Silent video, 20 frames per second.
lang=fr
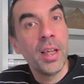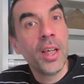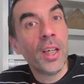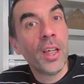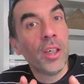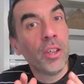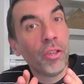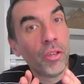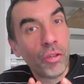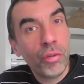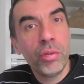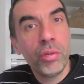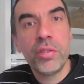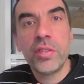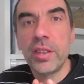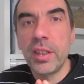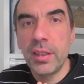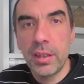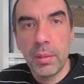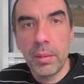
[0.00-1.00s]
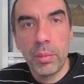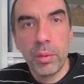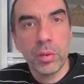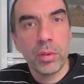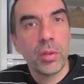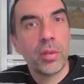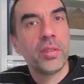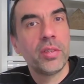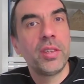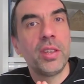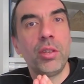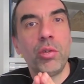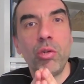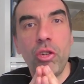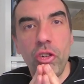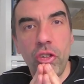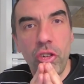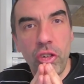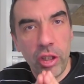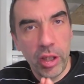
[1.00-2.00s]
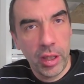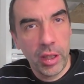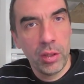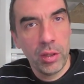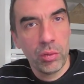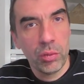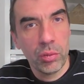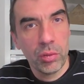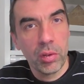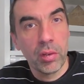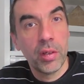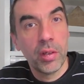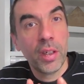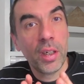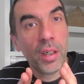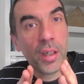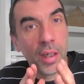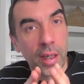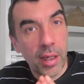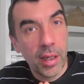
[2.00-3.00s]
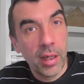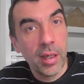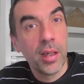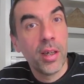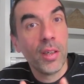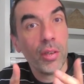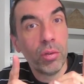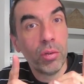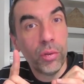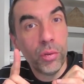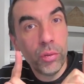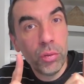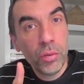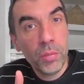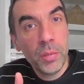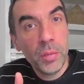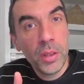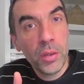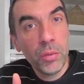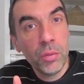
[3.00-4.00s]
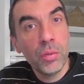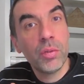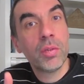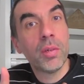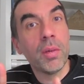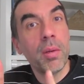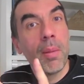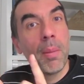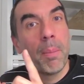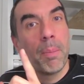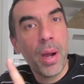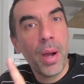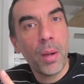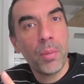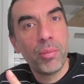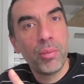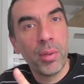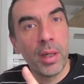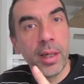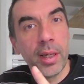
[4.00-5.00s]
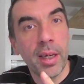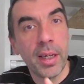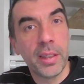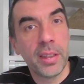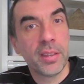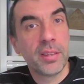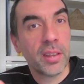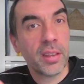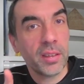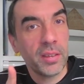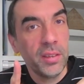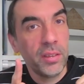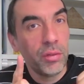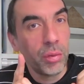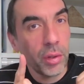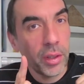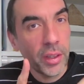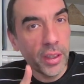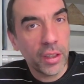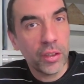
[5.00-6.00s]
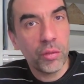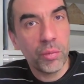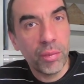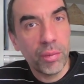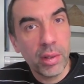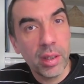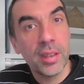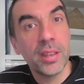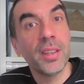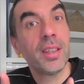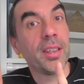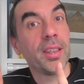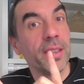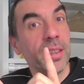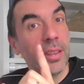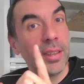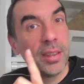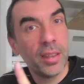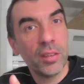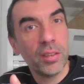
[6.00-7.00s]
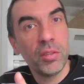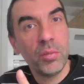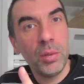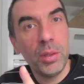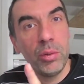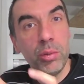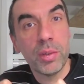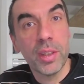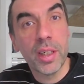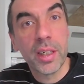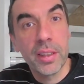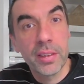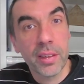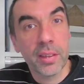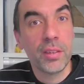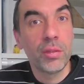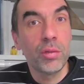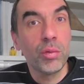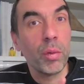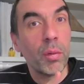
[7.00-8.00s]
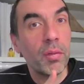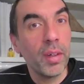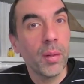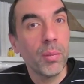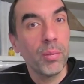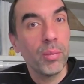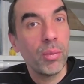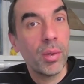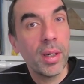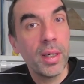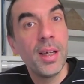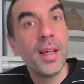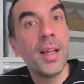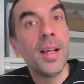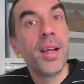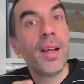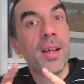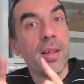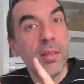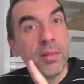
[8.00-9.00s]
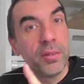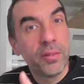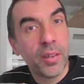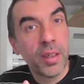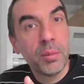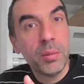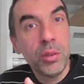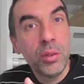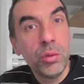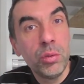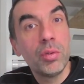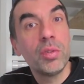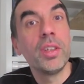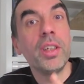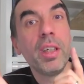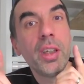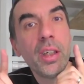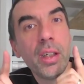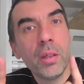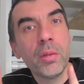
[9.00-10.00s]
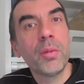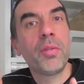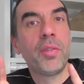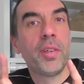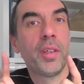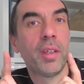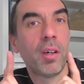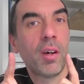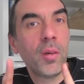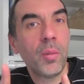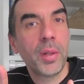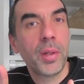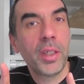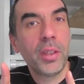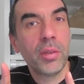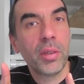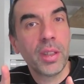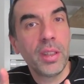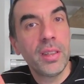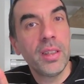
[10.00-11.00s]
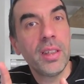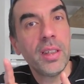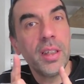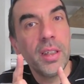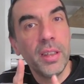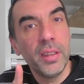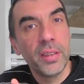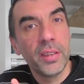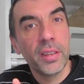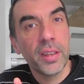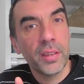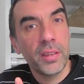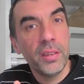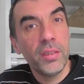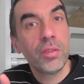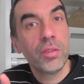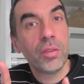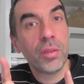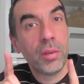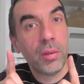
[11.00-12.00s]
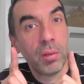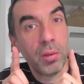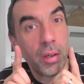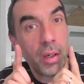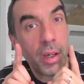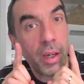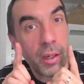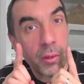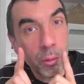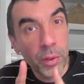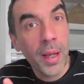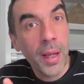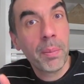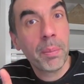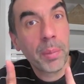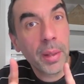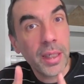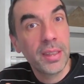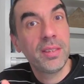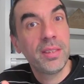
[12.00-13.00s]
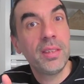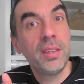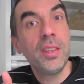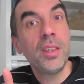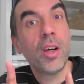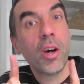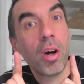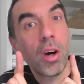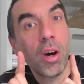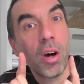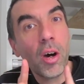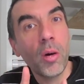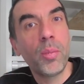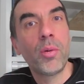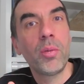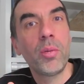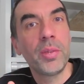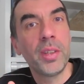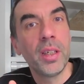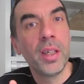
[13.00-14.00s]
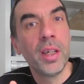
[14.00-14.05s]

Juste ce qui est important, c'est de gérer ton temps. Hein. Une minute par point, un exercice sur 15 points, 15 minutes, un exercice sur 20 points, 20 minutes. Et on fait en priorité les exercices que l'on euh, apprécie en premier.